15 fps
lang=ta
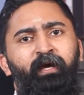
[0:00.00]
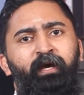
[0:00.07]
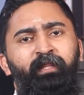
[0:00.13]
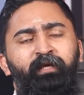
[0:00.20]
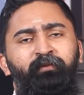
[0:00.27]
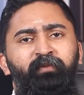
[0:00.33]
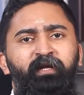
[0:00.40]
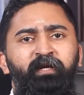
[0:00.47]

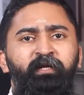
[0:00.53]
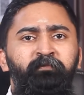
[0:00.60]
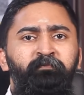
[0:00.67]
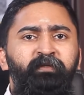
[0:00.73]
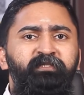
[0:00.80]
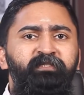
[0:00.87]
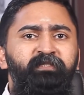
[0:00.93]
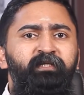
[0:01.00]
அதே மாதிரி
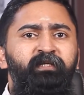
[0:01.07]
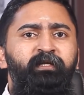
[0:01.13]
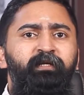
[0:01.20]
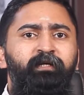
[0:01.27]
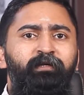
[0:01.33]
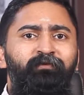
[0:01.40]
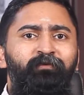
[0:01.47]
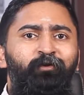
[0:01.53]
டிப்ரெஷனில்
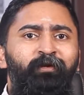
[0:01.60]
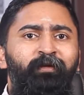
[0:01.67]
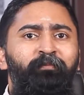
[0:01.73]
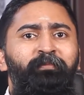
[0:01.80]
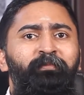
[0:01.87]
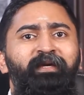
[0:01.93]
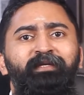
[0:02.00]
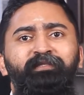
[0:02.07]
இருக்கிறவங்களோட
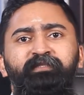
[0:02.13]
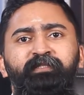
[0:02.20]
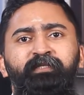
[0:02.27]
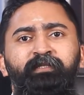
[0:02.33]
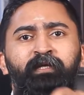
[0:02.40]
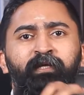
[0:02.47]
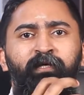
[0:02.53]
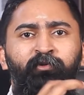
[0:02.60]
பேச்சு
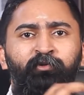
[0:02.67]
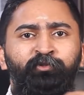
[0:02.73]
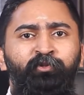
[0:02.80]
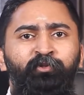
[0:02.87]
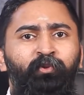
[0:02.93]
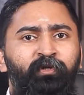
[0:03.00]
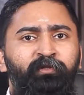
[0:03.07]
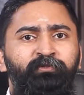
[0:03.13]
இதெல்லாம்
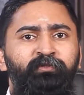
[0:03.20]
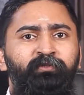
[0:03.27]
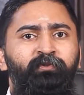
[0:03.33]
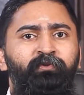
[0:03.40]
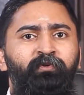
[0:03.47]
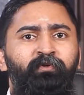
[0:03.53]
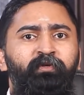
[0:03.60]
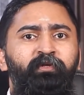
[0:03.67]
கொஞ்சம்
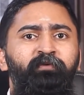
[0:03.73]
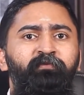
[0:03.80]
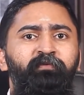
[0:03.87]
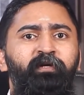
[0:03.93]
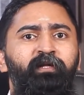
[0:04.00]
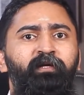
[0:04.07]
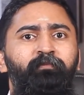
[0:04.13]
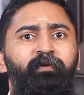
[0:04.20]
குறைஞ்சிருக்கும்
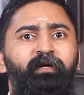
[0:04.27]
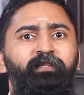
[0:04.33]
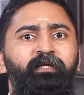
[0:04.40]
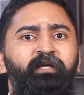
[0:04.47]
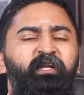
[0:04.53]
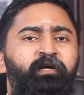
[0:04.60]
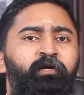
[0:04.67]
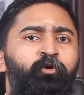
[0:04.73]
இவங்களுக்கு
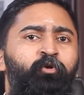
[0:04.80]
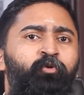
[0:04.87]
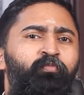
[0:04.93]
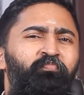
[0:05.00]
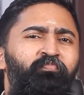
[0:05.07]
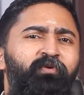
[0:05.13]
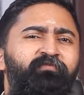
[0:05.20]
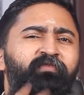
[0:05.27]
பார்த்தீங்கன்னாக்கா
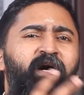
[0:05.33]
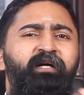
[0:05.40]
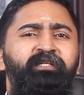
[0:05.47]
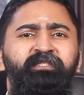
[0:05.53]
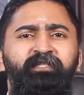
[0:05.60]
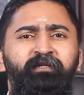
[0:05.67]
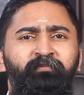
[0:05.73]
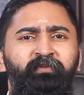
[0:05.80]
ரொம்ப
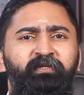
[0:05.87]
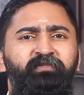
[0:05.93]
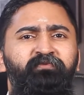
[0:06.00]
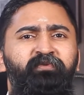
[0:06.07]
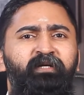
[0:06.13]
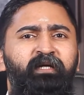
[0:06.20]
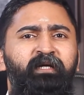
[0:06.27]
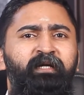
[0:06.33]
ஃபாஸ்ட்டாக
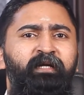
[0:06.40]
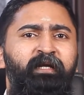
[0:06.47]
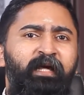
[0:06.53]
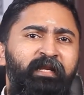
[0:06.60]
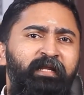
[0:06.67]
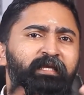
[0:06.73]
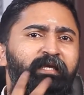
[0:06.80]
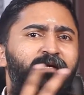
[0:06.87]
பேசுவாங்க
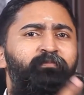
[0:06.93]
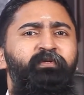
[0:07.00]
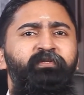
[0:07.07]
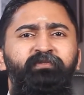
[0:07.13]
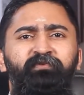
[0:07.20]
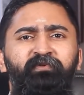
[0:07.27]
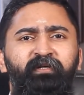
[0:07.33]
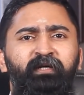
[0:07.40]
நிறையா
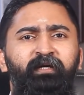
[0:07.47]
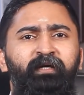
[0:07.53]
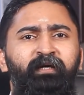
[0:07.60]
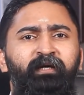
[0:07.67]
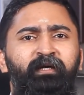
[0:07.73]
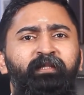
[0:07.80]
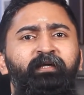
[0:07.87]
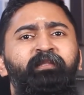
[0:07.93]
பேசுவாங்க
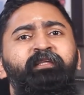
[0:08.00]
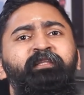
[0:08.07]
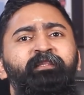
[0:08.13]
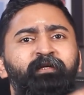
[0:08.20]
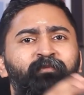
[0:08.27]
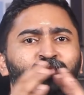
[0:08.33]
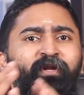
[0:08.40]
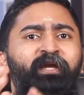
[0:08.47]
அதாவது
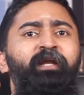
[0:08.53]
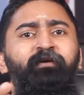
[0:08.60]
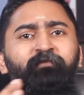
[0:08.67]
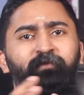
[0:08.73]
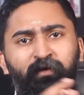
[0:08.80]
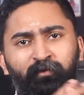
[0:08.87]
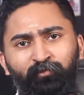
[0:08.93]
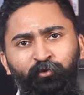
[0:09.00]
இந்த முனையில்
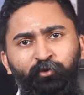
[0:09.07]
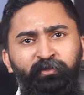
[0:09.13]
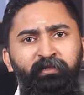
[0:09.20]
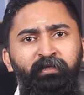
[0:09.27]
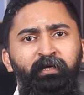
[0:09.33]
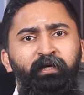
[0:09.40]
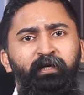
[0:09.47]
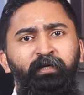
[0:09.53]
வரும்போது
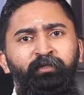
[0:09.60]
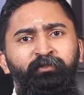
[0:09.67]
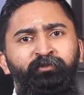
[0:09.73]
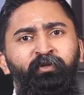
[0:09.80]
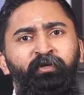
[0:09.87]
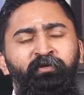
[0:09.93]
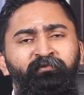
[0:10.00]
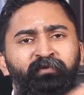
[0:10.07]

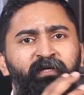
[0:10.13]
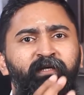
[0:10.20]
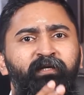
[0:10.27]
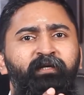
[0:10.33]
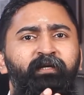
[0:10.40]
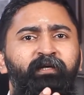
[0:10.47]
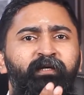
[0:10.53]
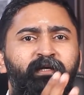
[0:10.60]
ஸோ
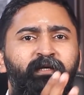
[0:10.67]
இவங்களுக்கு